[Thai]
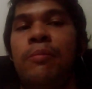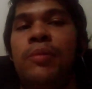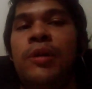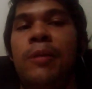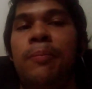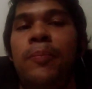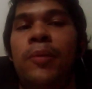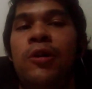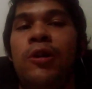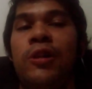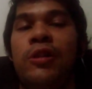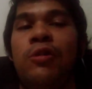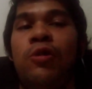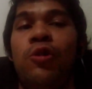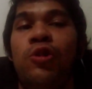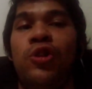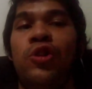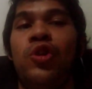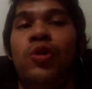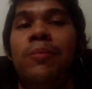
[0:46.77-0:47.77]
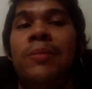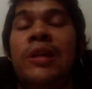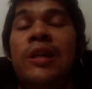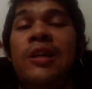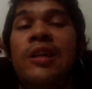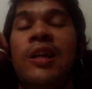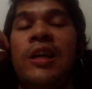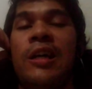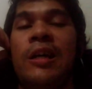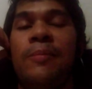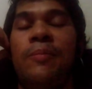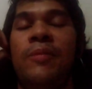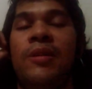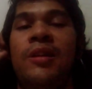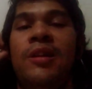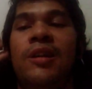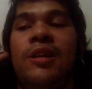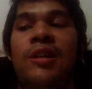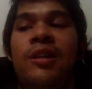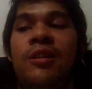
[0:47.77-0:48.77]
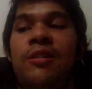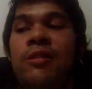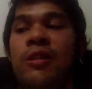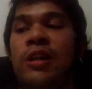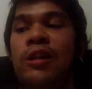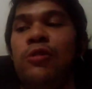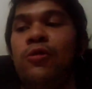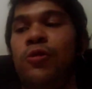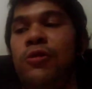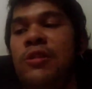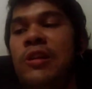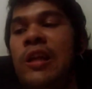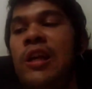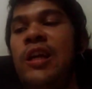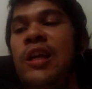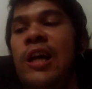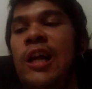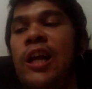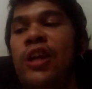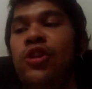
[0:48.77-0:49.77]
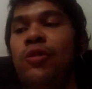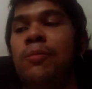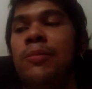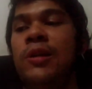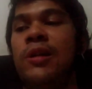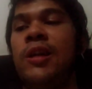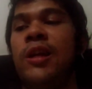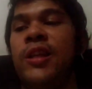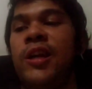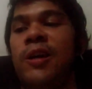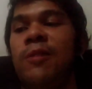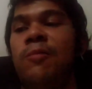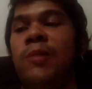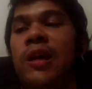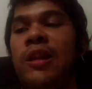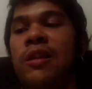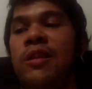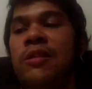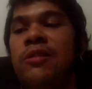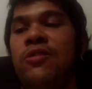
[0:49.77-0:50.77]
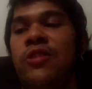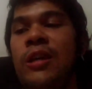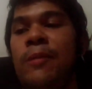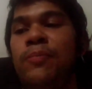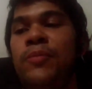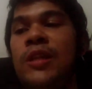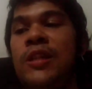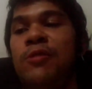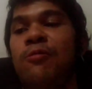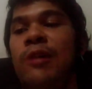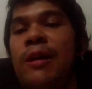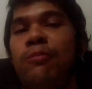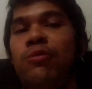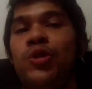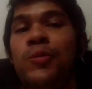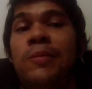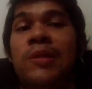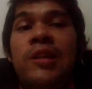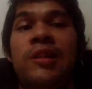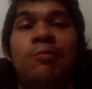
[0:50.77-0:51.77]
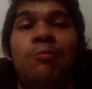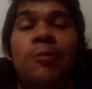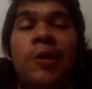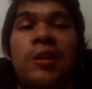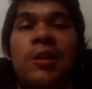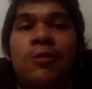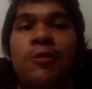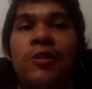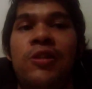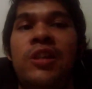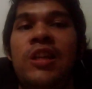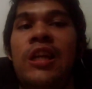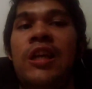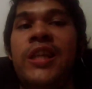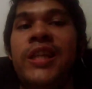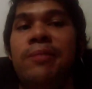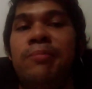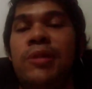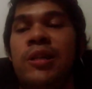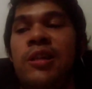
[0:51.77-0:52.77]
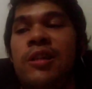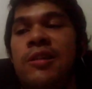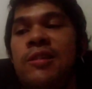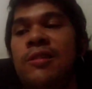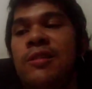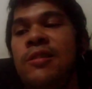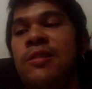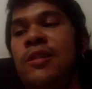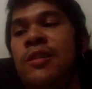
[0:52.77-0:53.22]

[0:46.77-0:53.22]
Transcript: เพื่อนปอนคนนุ่มลึกนะครับนะคนเฮียอะไรนุ่มลึกกันทั้งวัน เสพติดความนุ่มลึกหัวจะรดตีนนะมึงอะ